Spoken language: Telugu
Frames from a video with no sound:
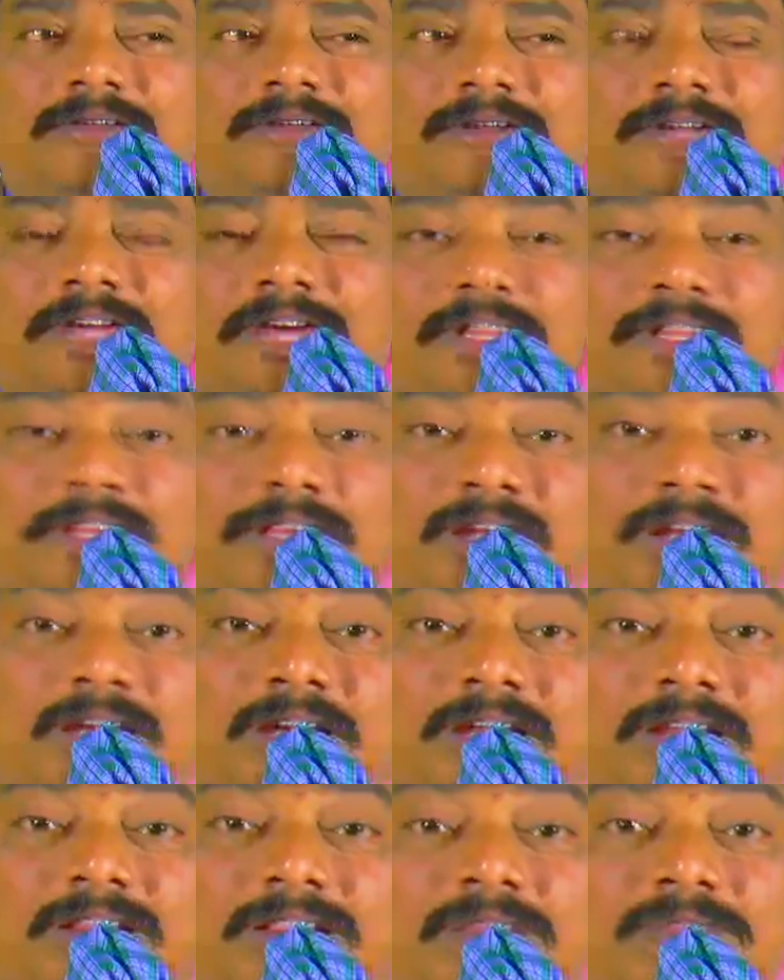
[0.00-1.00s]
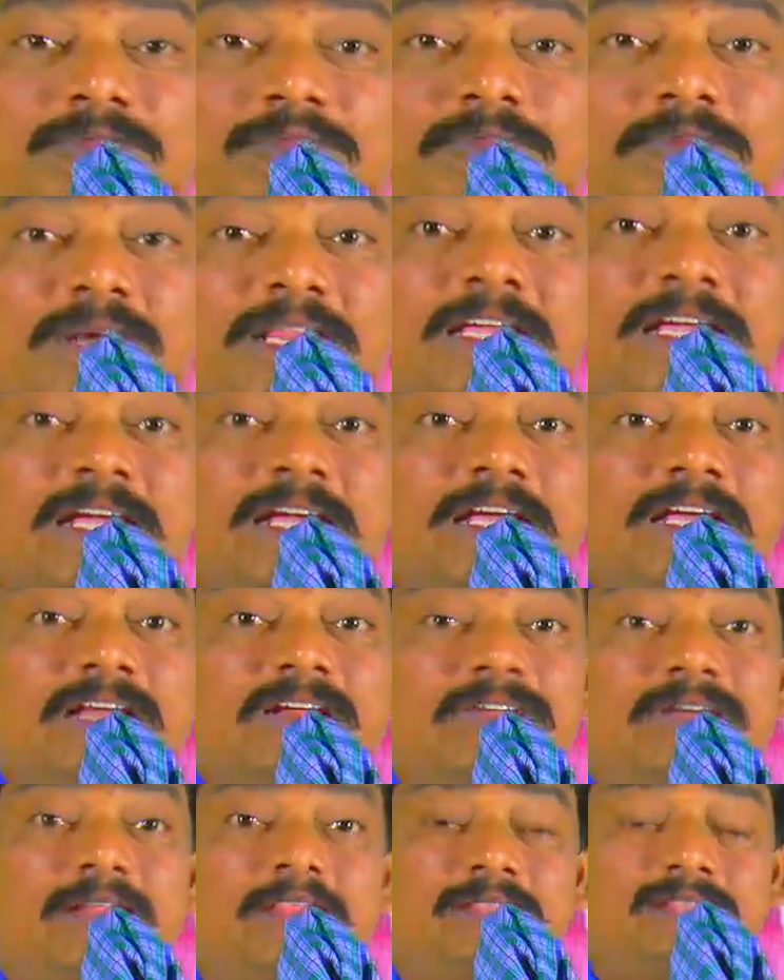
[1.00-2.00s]
కీర్తనల గ్రంథము
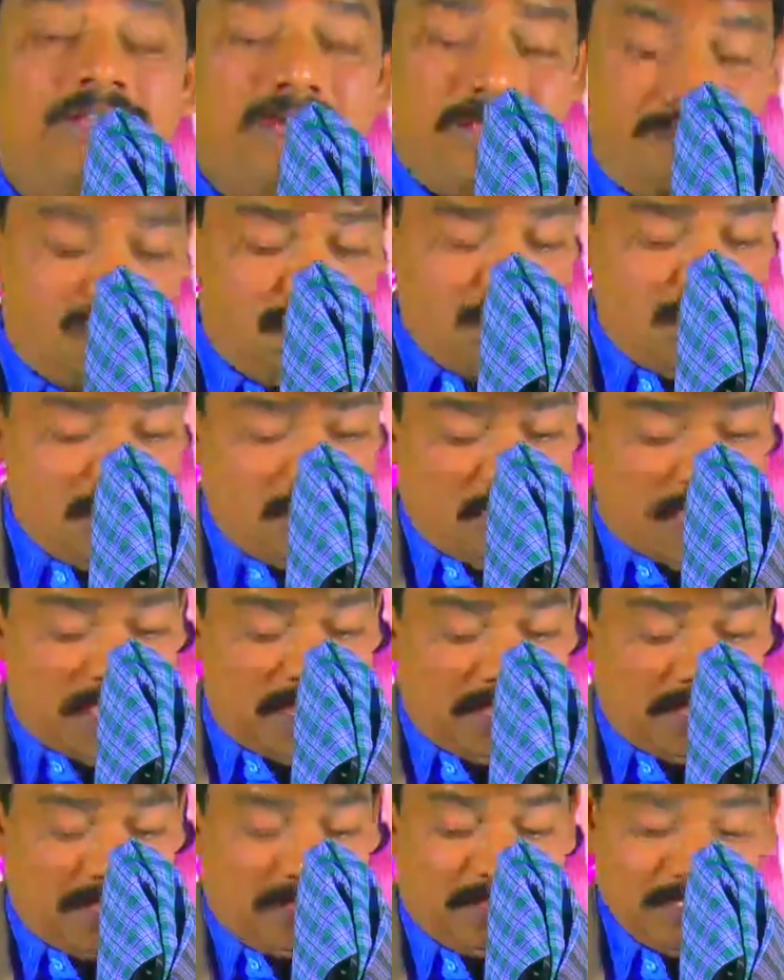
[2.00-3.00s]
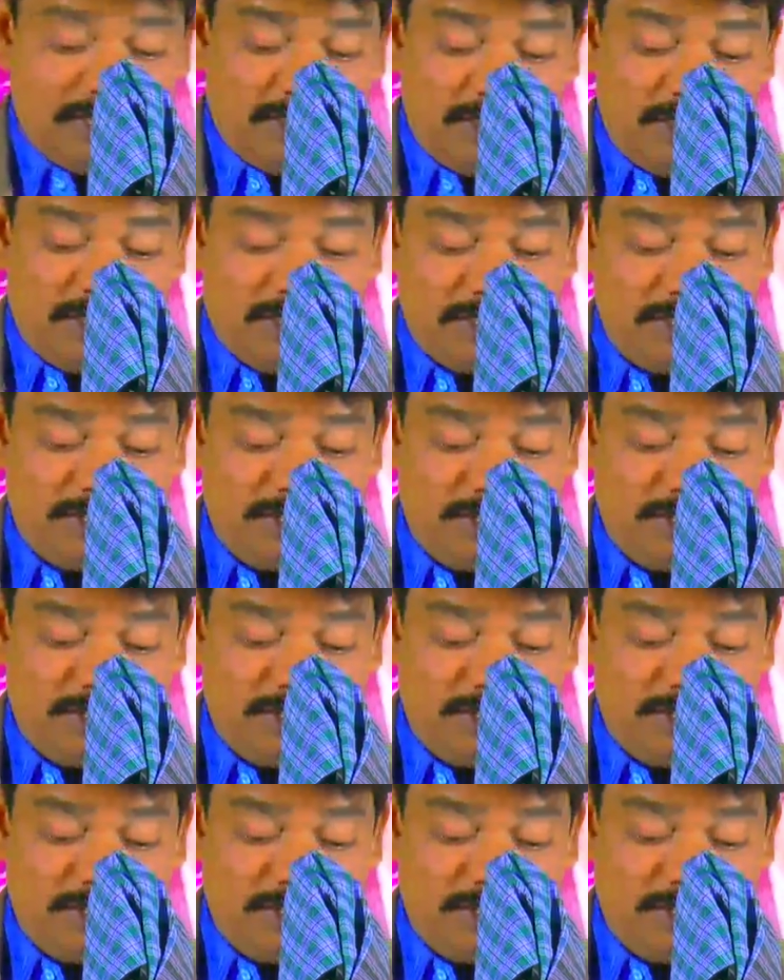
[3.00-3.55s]
పదిహేనవ అధ్యాయము ఆయన ఎంత సీరియస్గా